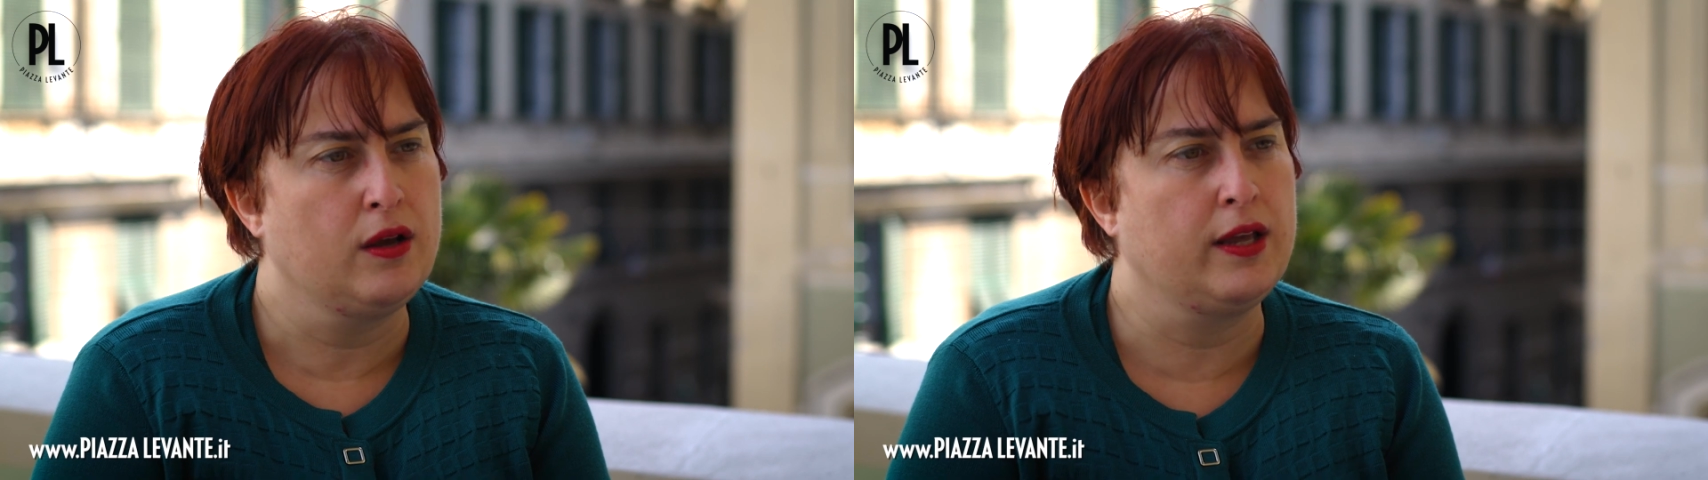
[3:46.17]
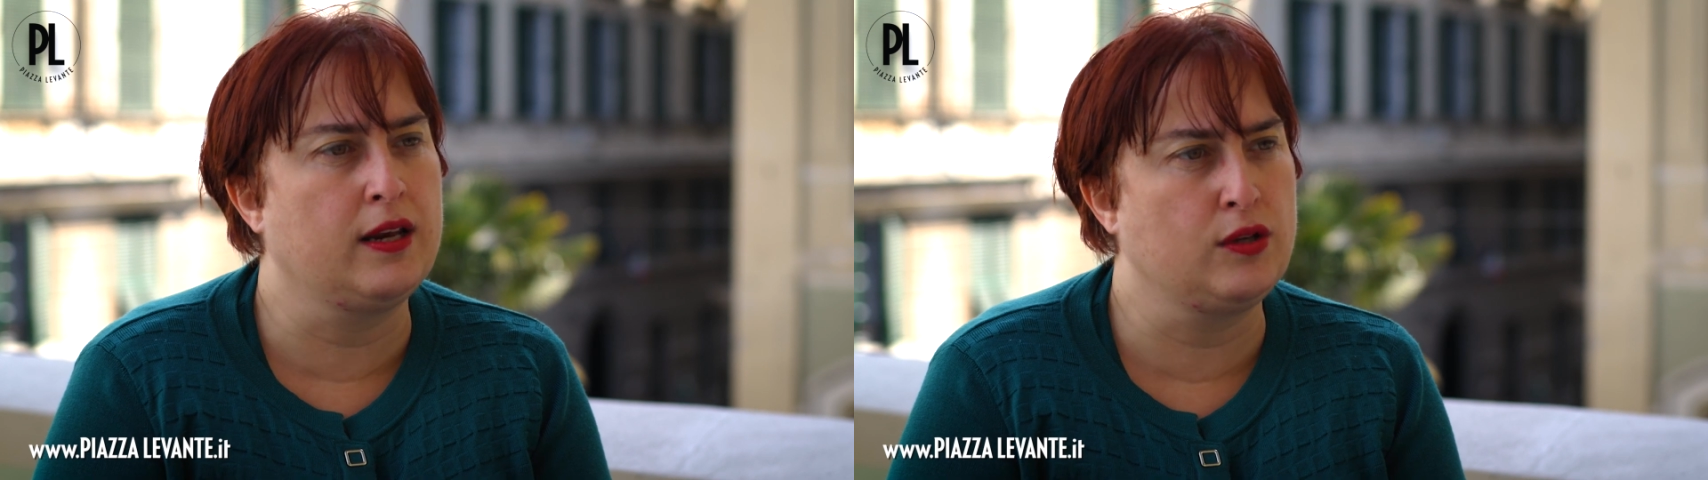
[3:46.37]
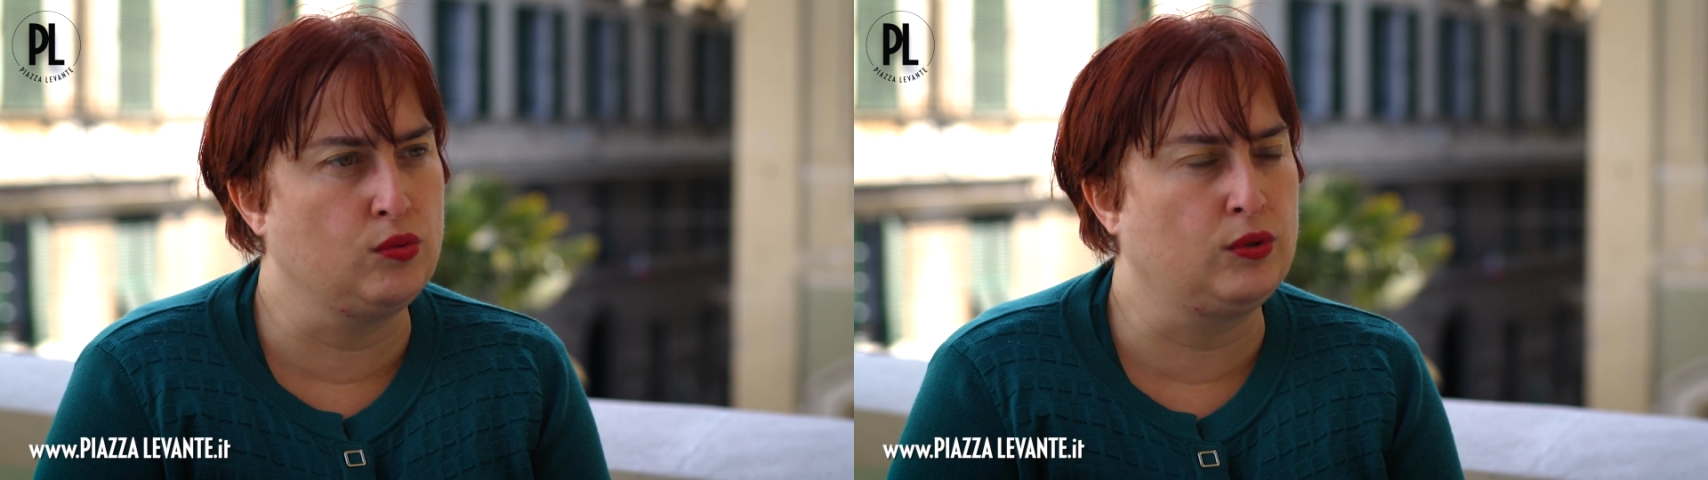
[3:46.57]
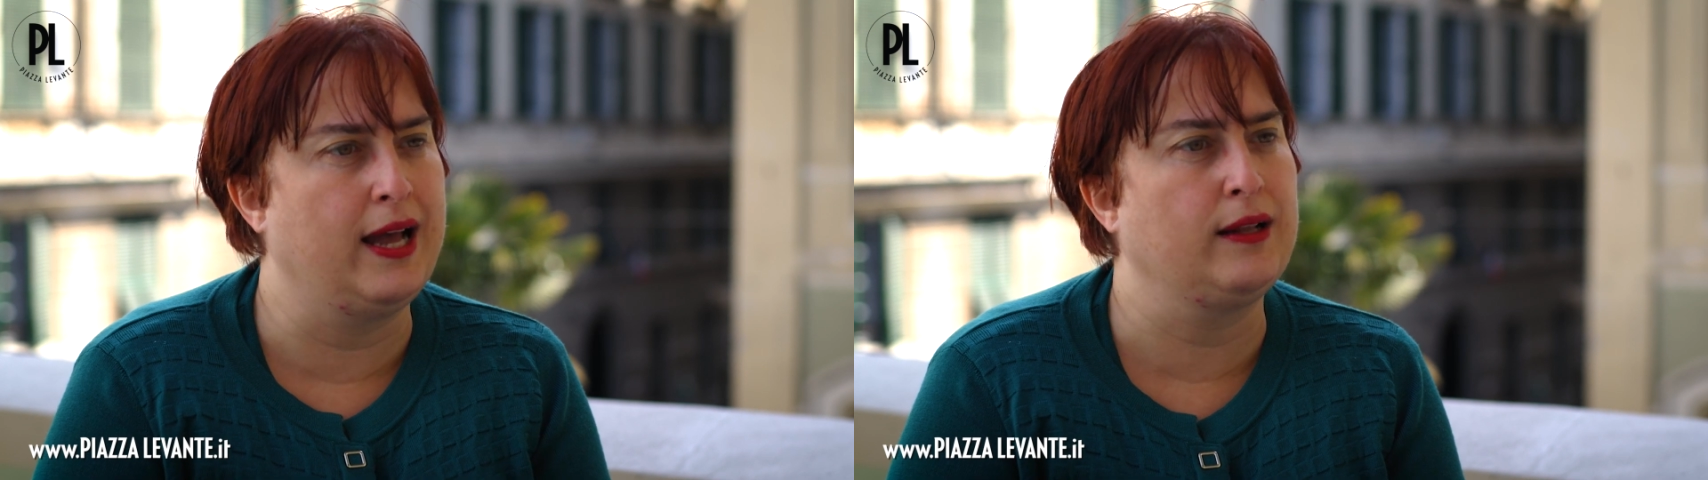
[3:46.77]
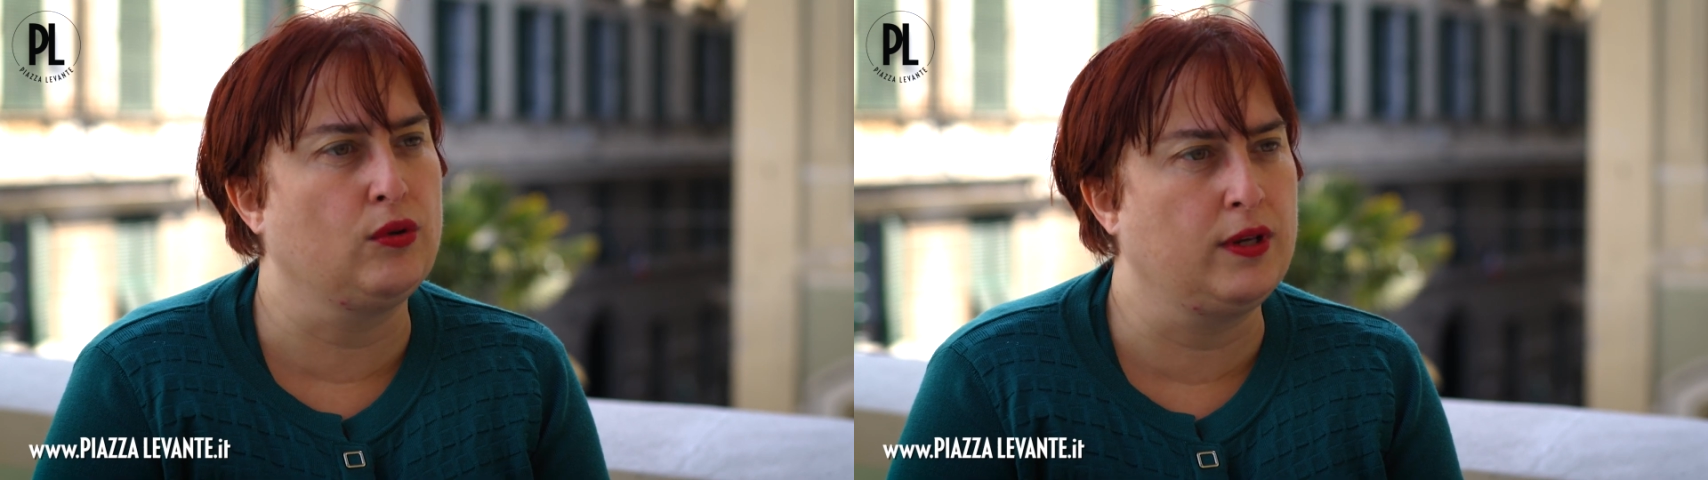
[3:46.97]
il
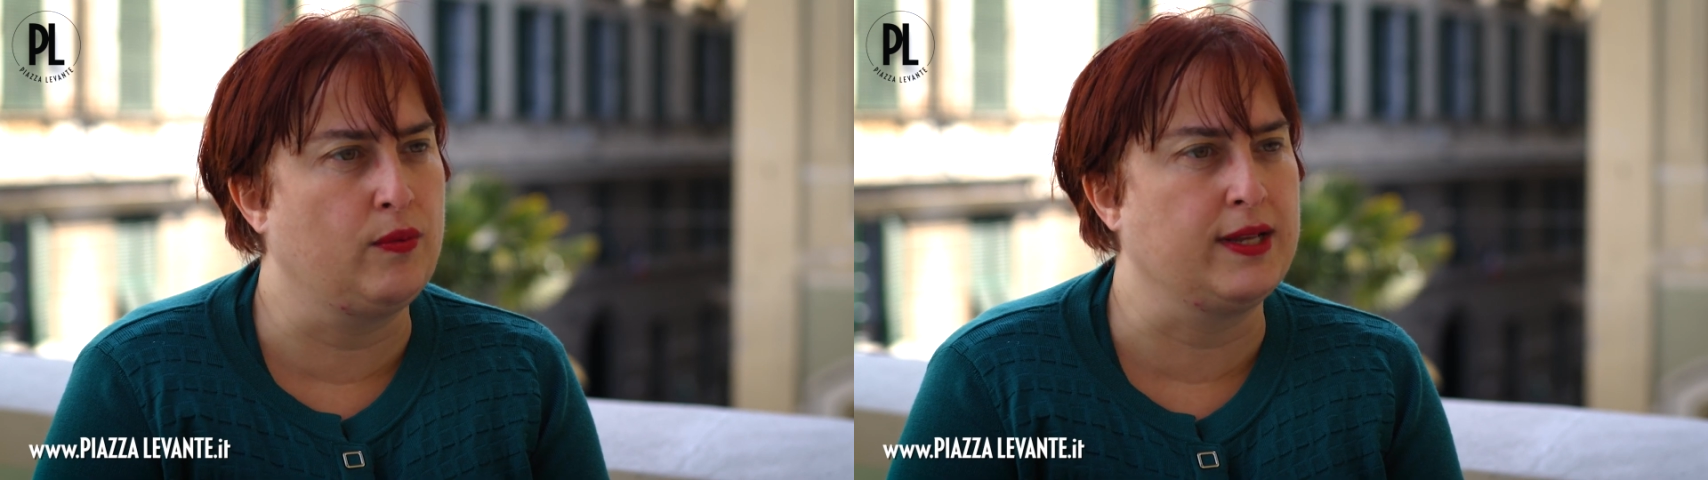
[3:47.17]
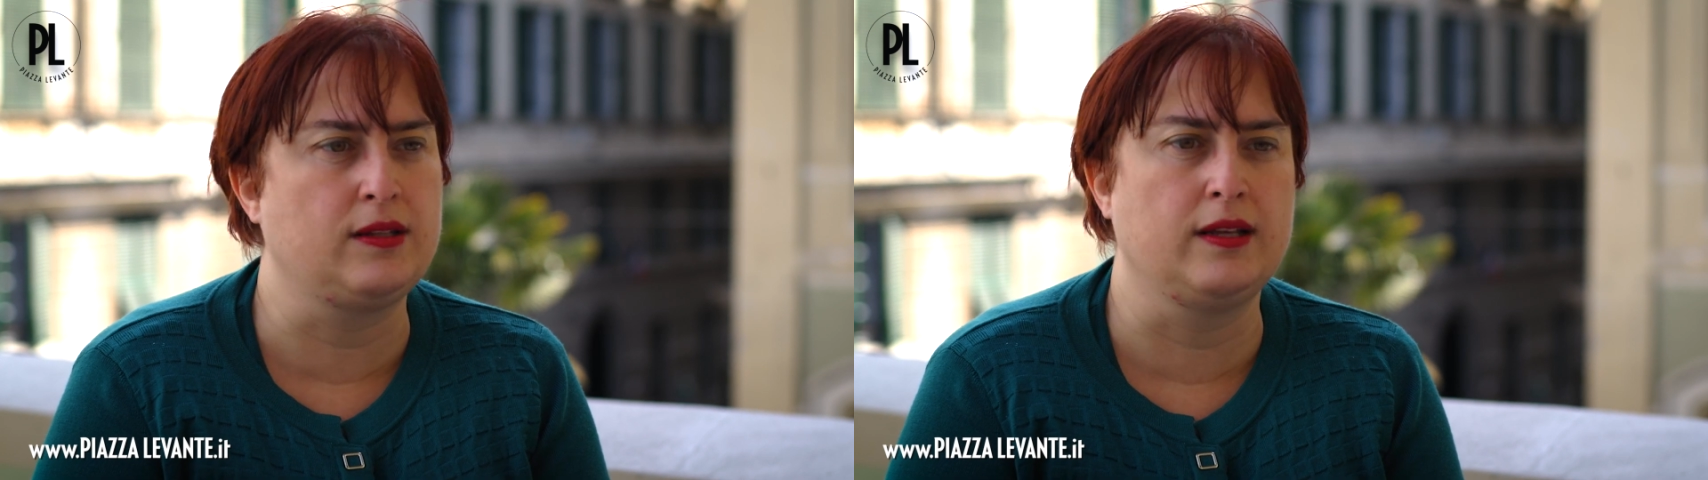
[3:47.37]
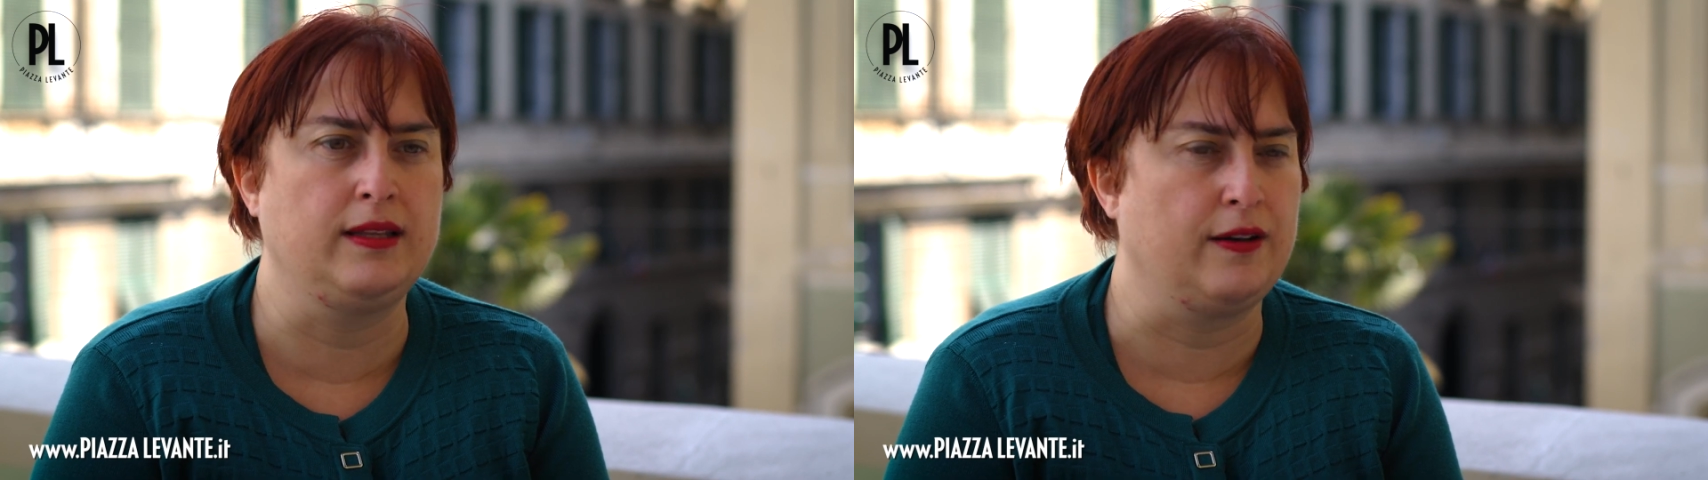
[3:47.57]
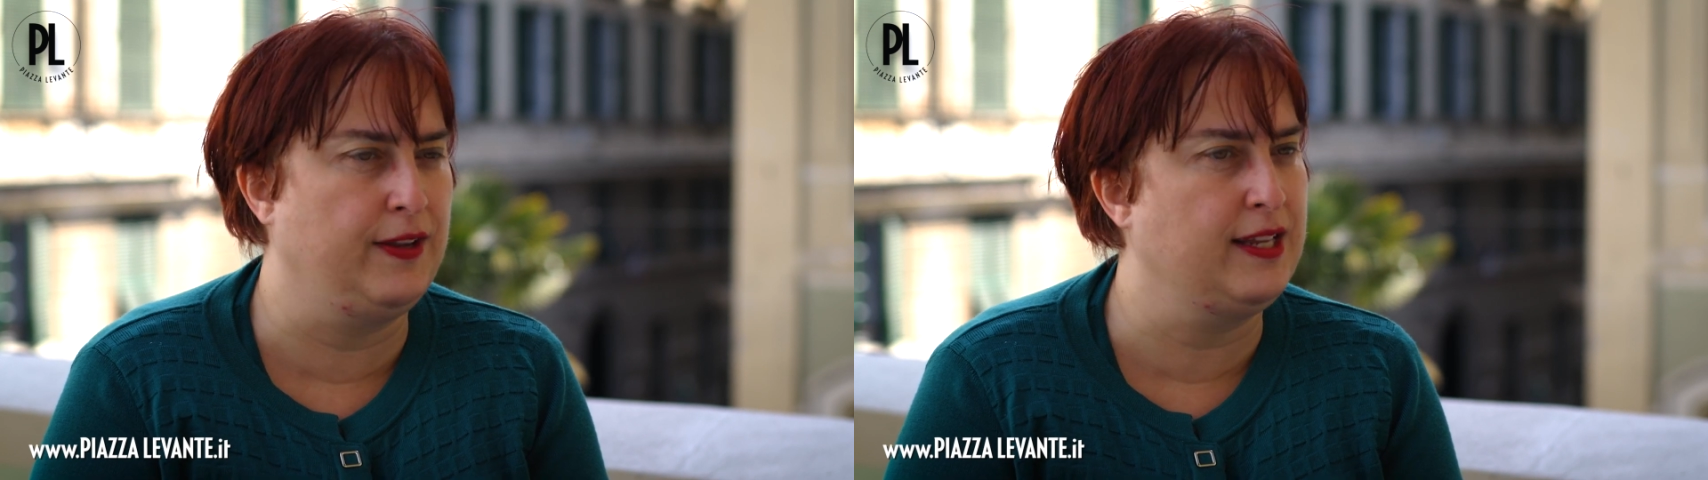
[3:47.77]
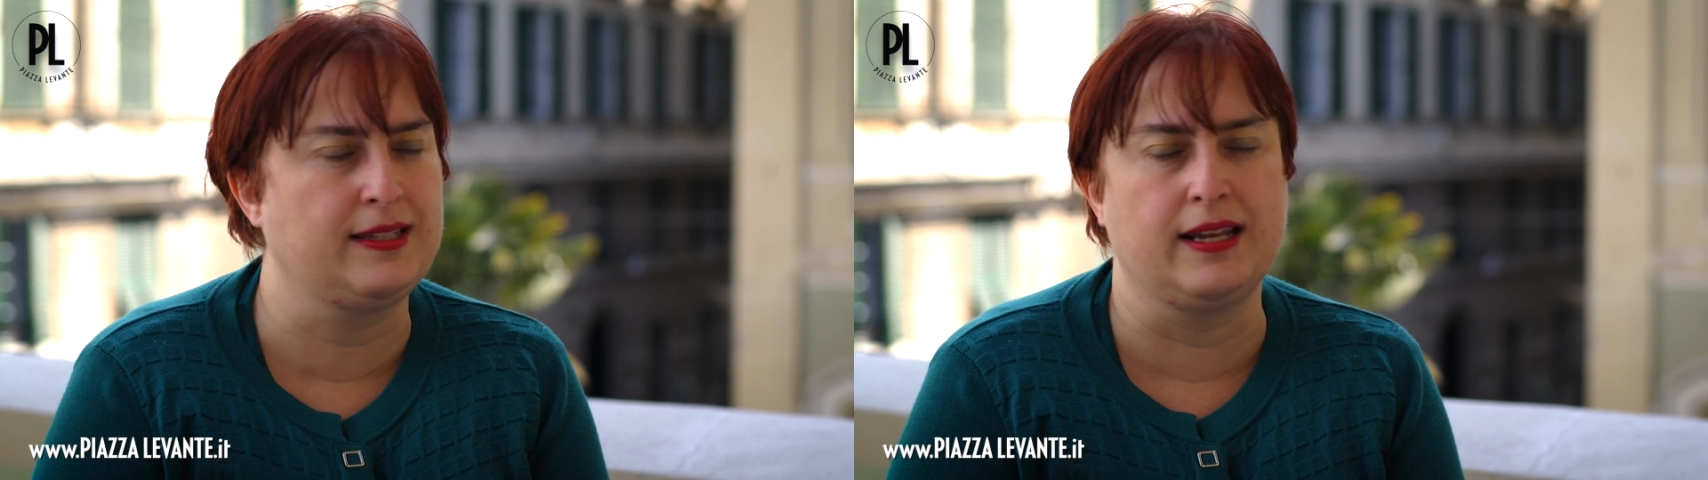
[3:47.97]
risultato di queste interviste,